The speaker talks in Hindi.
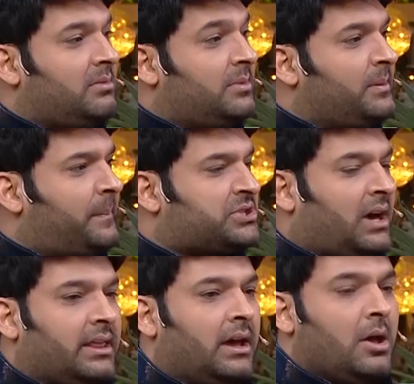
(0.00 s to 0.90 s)
मम्मी तो
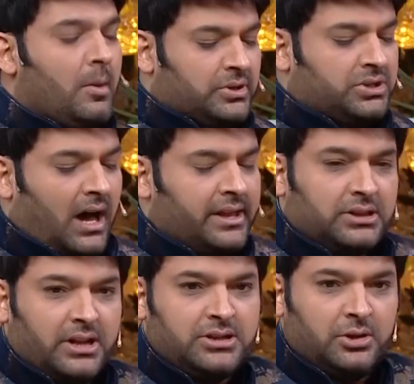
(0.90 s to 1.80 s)
प्रसाद है प्रसाद
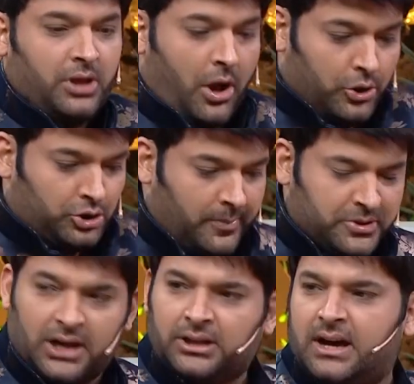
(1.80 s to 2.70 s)
इतना सा होता है इतना
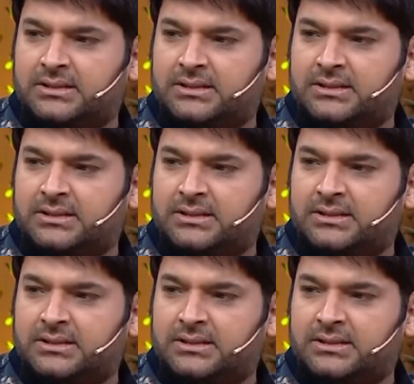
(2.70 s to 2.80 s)
प्रसाद कहाँ